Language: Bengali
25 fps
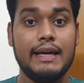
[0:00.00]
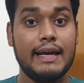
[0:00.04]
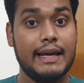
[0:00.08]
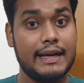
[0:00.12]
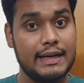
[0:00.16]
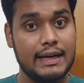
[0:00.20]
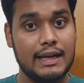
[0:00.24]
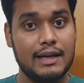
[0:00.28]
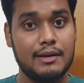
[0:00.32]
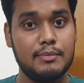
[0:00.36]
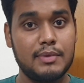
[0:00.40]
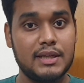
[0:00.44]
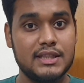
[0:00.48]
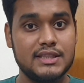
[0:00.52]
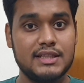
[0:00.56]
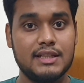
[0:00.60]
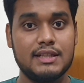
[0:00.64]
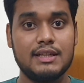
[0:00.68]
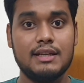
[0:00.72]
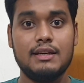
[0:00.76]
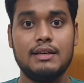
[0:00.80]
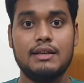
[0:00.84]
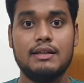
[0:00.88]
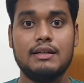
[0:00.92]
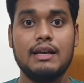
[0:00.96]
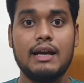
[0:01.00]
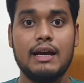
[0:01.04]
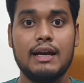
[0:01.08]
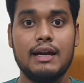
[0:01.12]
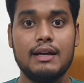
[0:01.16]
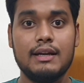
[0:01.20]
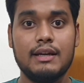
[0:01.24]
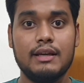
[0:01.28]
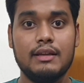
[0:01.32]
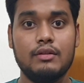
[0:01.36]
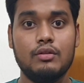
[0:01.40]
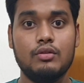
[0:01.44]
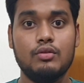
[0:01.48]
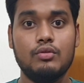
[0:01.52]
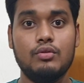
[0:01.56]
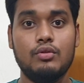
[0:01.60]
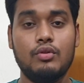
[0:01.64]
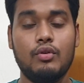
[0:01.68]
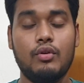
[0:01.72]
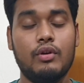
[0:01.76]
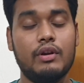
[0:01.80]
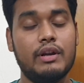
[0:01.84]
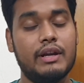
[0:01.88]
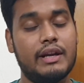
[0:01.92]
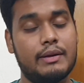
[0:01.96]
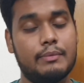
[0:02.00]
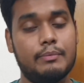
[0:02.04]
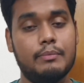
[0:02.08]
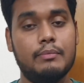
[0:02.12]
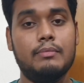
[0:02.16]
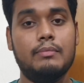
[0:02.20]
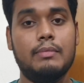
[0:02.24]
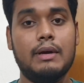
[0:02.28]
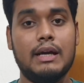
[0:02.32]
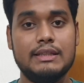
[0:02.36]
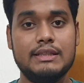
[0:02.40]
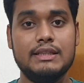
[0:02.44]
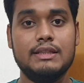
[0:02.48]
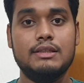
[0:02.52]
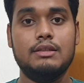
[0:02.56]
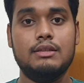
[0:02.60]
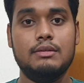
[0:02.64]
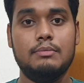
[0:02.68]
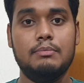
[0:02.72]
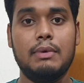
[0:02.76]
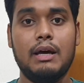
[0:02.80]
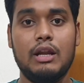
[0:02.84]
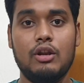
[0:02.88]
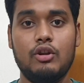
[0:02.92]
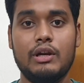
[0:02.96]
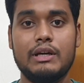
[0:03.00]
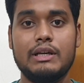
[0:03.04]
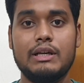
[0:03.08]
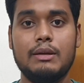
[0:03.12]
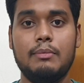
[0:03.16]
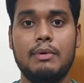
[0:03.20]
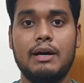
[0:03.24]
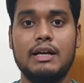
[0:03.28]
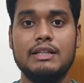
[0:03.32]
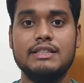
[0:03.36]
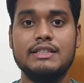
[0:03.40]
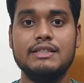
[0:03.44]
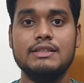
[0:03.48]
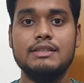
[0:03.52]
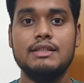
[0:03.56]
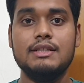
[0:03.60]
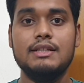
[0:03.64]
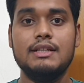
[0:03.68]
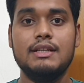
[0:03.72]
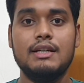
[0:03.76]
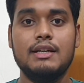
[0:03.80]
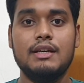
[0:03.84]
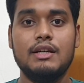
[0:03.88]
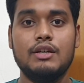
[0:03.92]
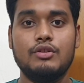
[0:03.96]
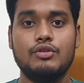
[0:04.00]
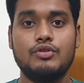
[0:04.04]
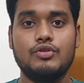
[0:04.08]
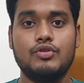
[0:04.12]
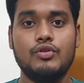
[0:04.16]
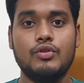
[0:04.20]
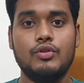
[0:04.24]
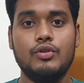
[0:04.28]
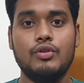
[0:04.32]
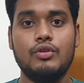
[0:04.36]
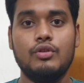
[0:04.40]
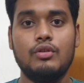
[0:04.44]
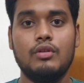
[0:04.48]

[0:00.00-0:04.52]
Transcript: এক লাখ বাজেট টাকা কিন্তু অনেক বাজেট ভালো একটা বাজেট সো